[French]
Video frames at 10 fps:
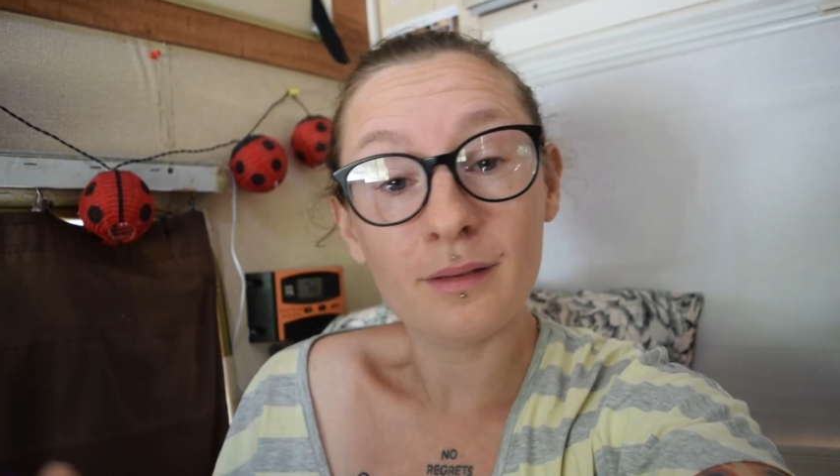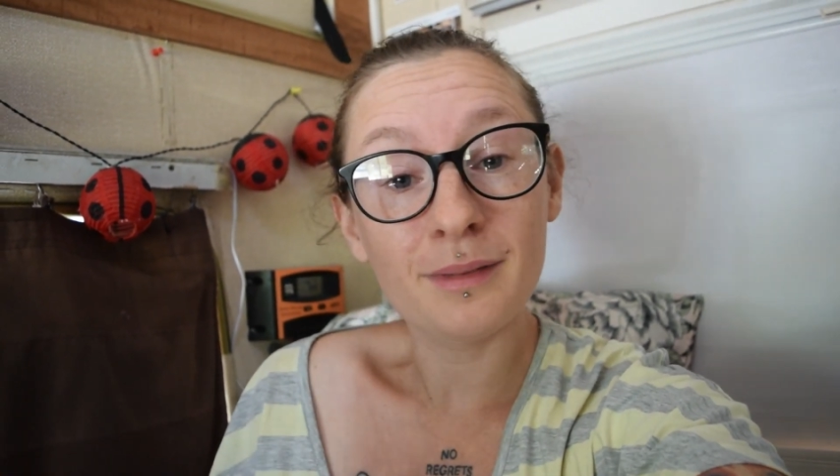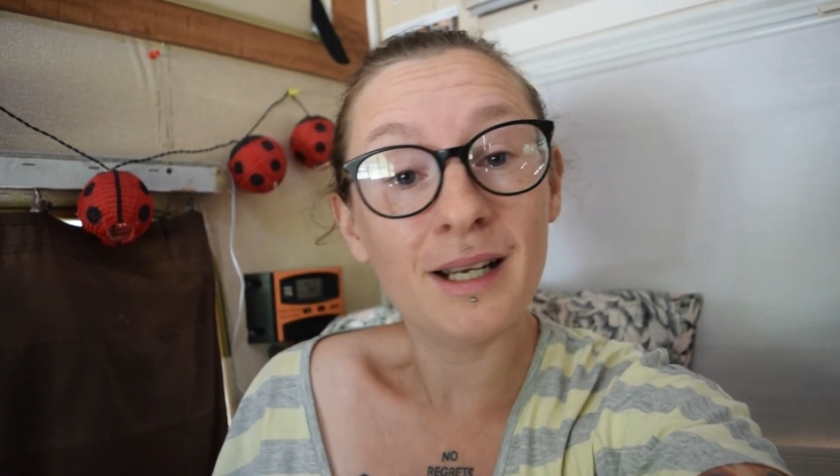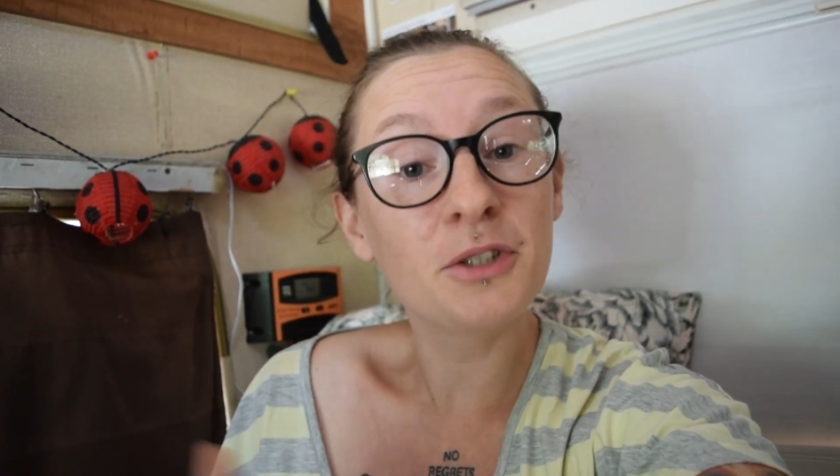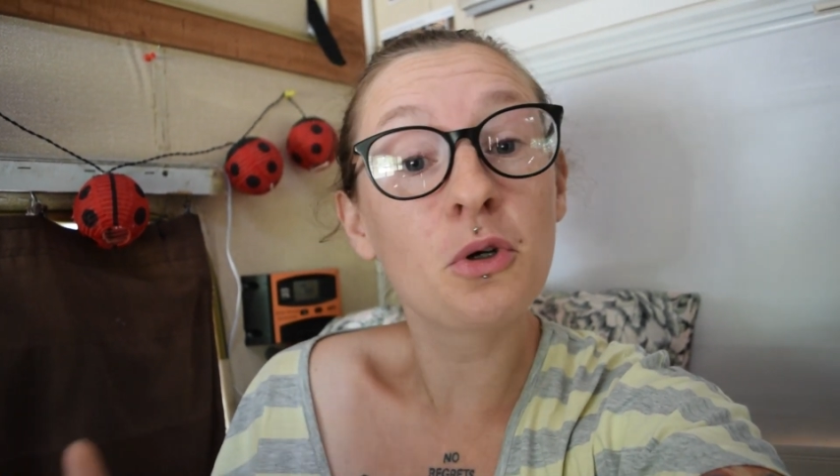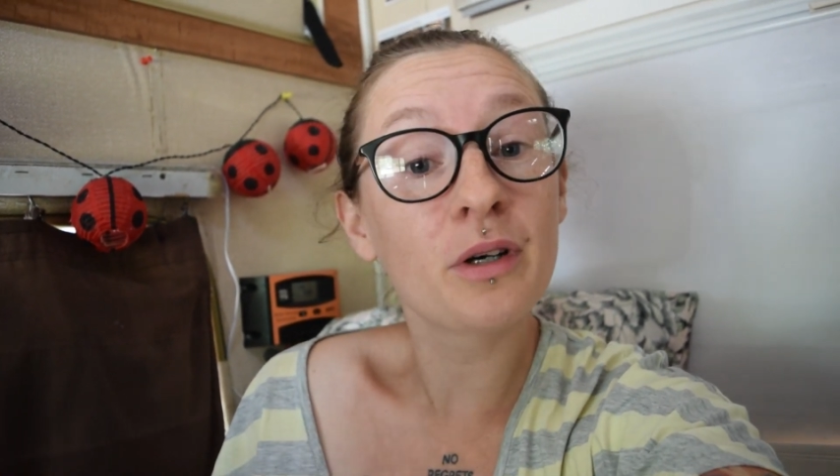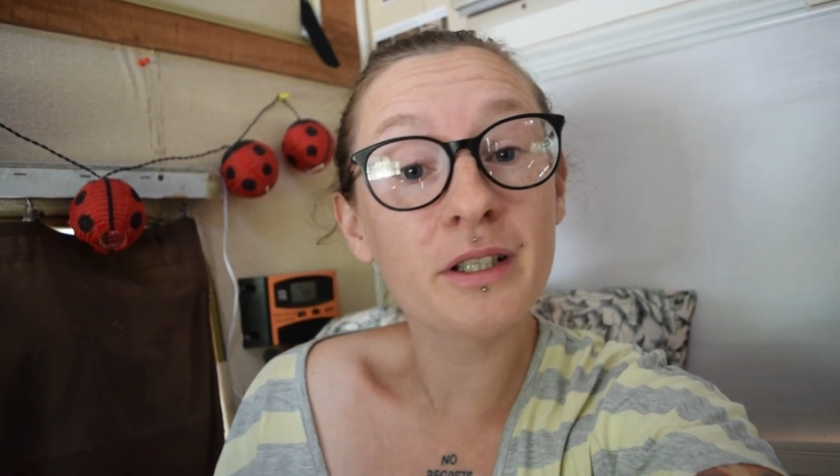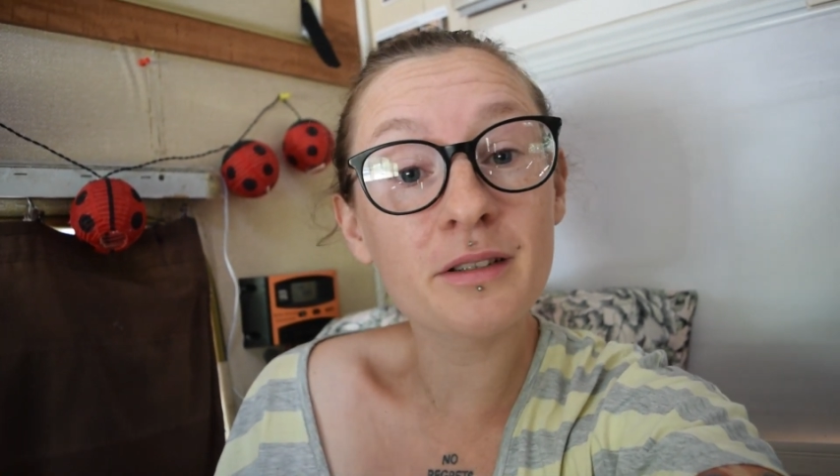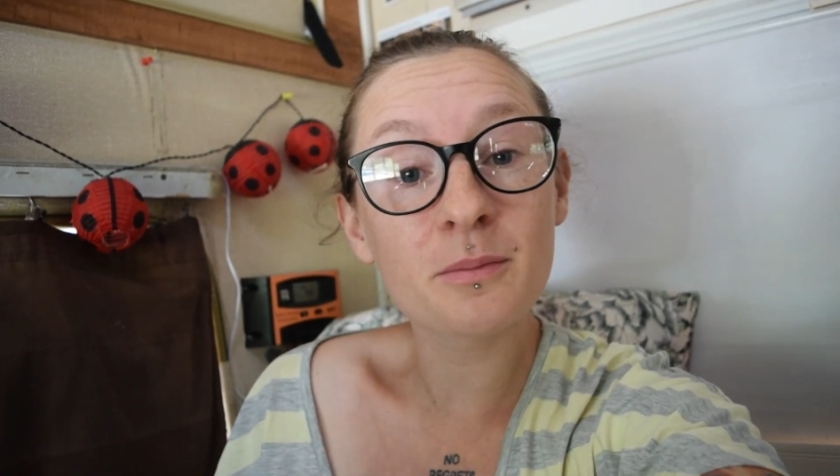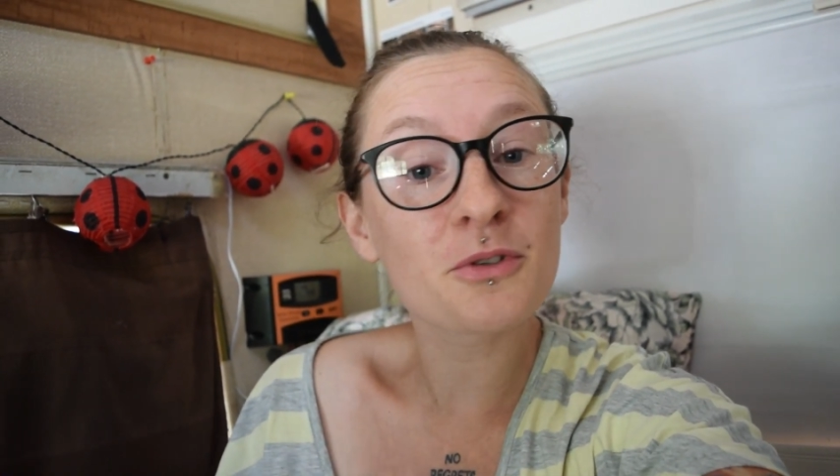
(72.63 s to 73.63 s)

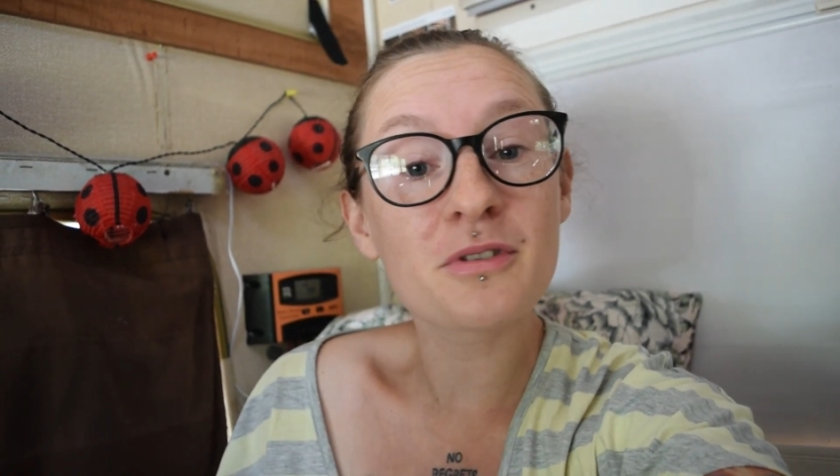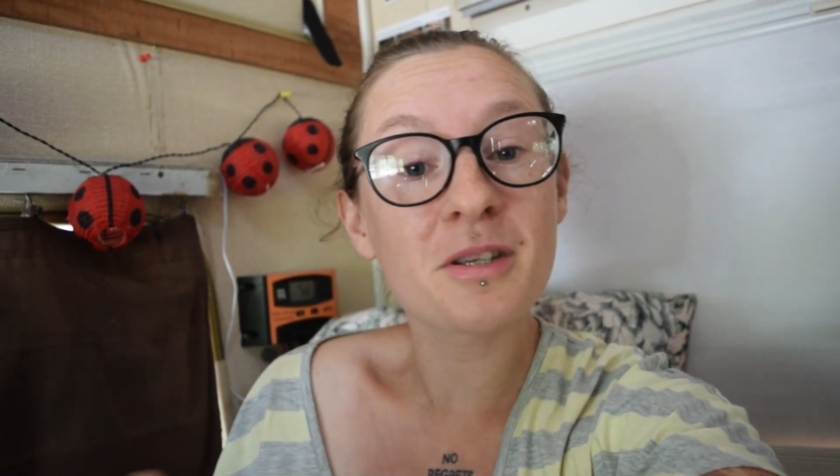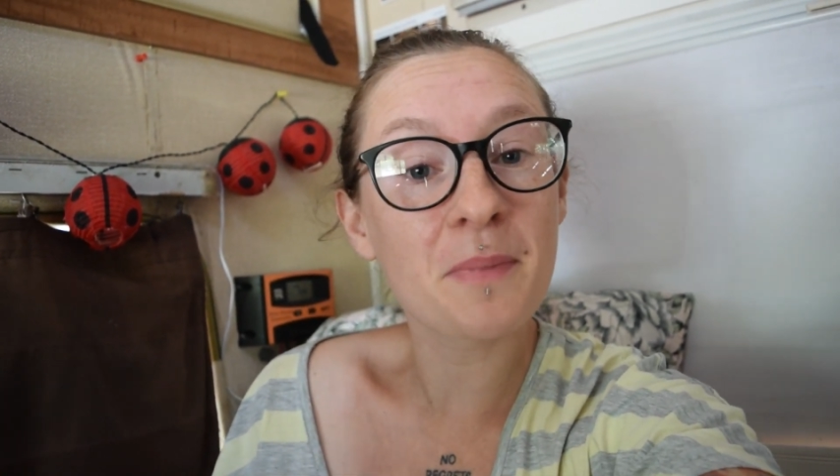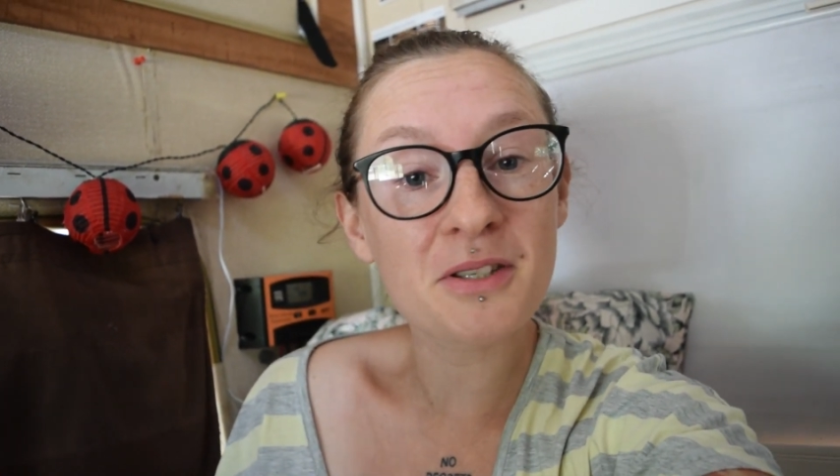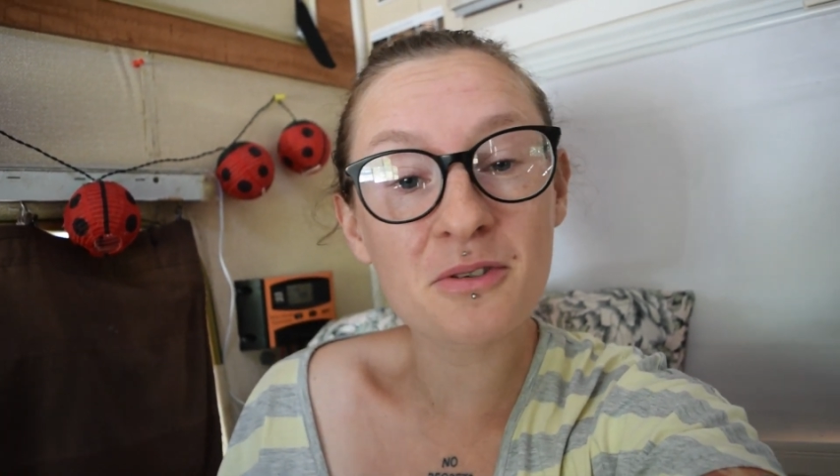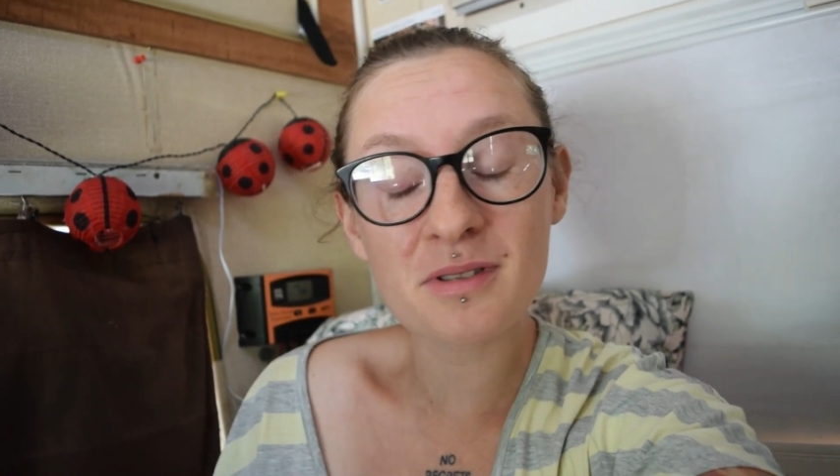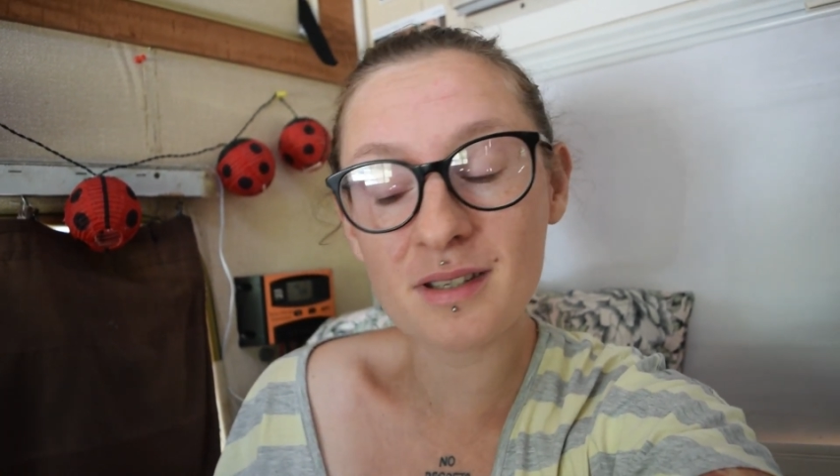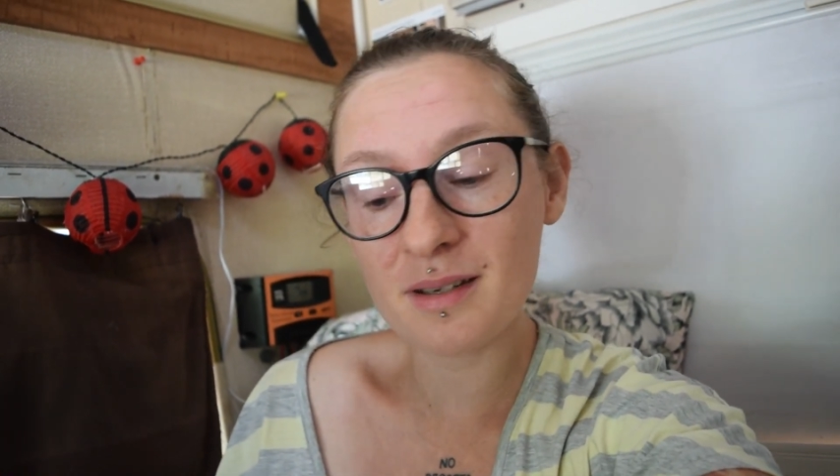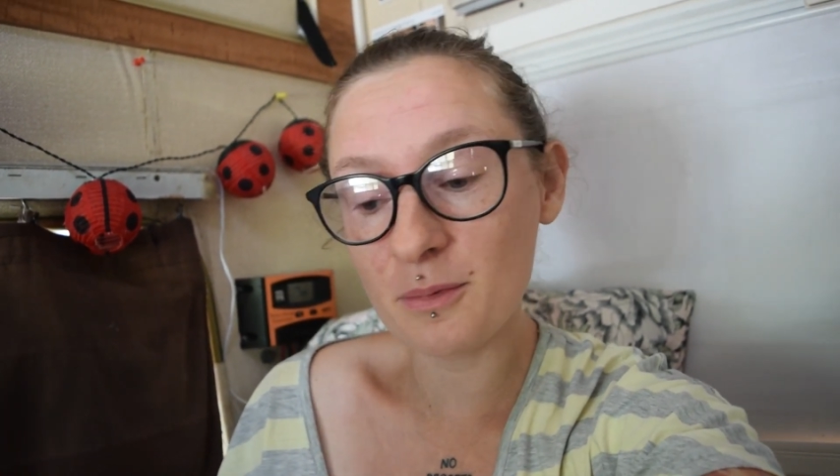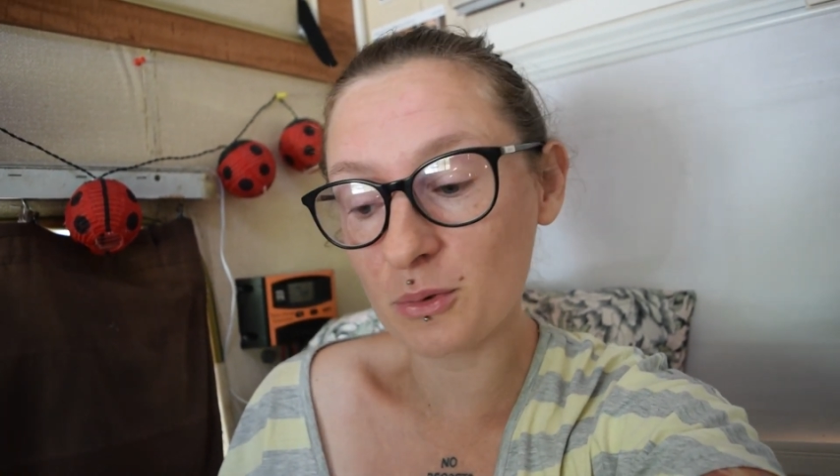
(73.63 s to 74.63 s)
l'algorithme, je ne sais pas ce que
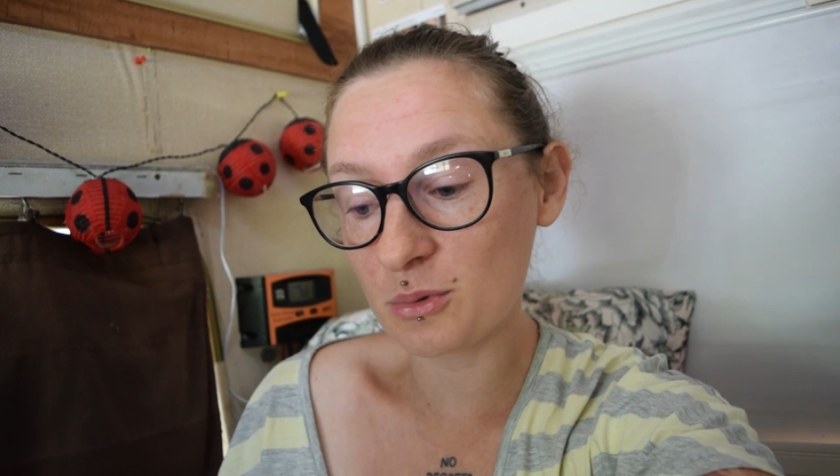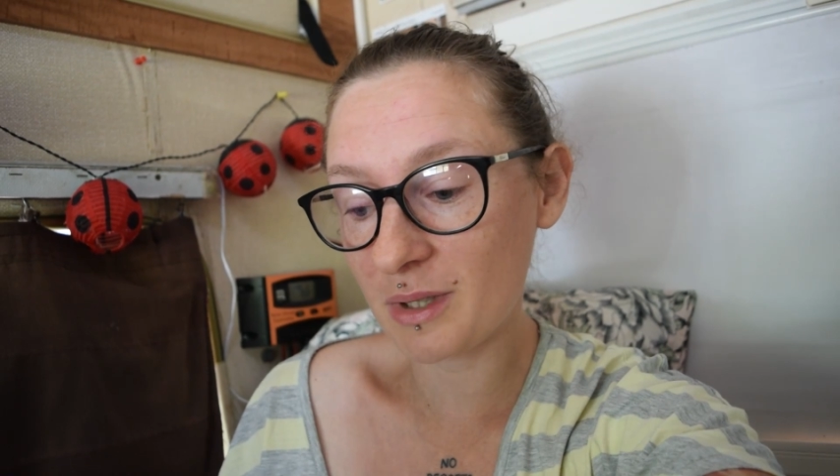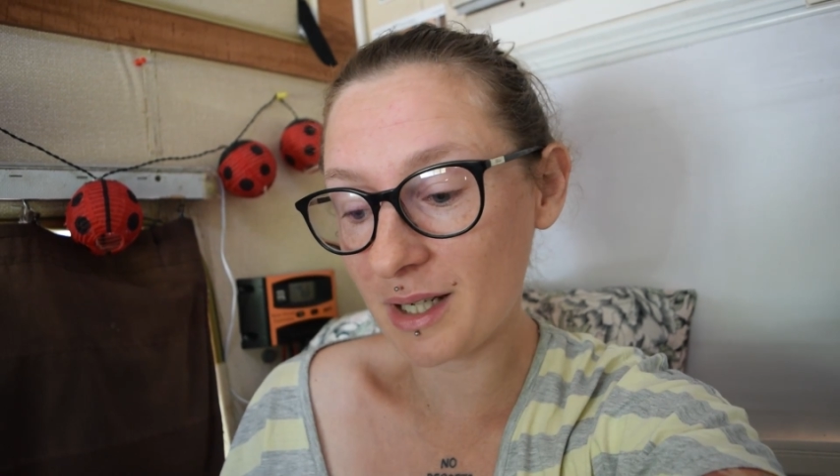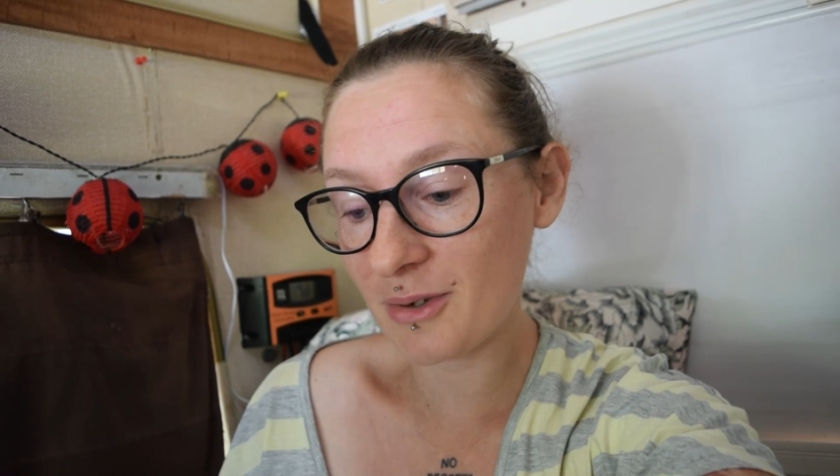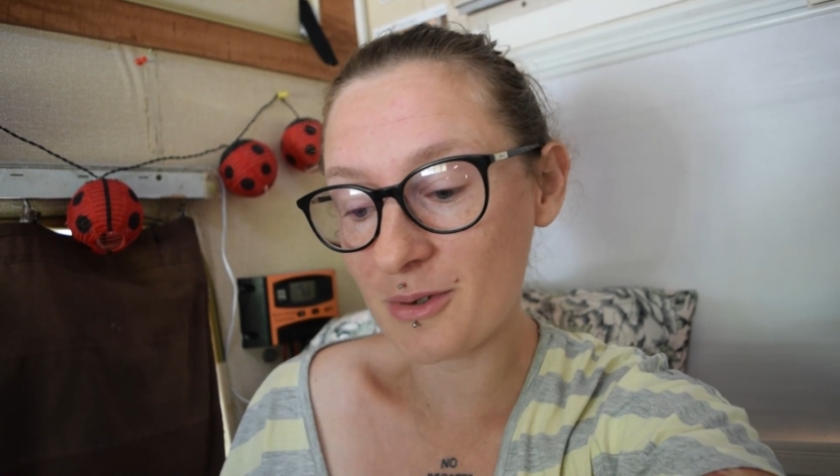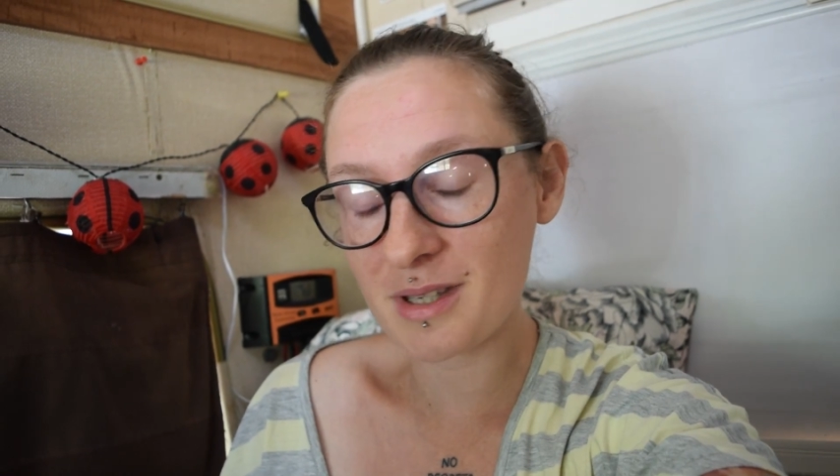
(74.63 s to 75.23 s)
c'est mais en tout cas euh,